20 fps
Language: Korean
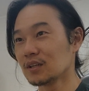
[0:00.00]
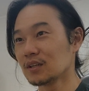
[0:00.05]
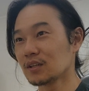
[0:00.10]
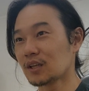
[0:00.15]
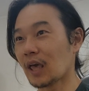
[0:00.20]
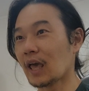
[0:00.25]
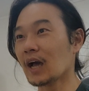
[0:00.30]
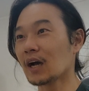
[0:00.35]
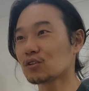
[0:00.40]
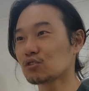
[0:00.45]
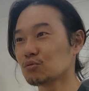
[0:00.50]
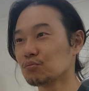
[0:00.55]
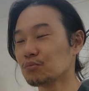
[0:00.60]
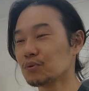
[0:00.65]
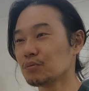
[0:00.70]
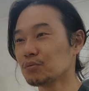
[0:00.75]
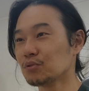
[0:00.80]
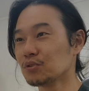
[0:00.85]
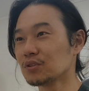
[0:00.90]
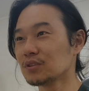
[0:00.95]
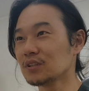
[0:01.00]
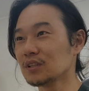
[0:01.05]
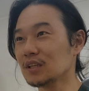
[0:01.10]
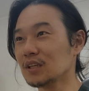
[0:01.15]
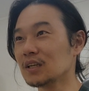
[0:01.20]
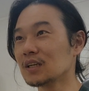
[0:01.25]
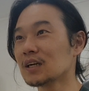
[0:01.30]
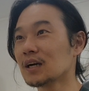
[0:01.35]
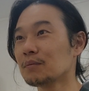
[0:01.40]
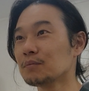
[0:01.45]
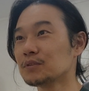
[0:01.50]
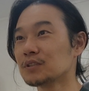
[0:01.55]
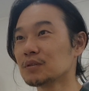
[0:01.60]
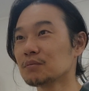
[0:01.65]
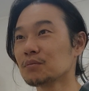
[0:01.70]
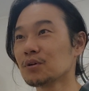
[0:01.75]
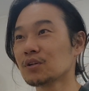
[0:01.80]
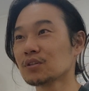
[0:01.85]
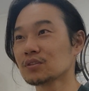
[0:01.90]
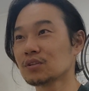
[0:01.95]
계약 준비물은 인감
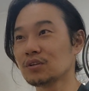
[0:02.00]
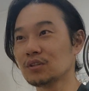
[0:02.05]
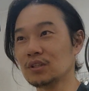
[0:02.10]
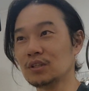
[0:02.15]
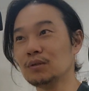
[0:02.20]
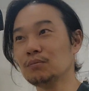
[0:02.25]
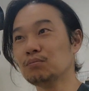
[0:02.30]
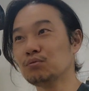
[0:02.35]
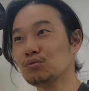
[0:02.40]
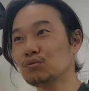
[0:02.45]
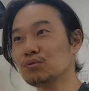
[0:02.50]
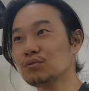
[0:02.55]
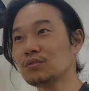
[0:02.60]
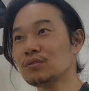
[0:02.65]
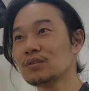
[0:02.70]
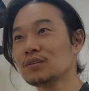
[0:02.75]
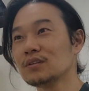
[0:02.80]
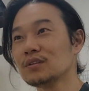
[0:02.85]
증명서 2부,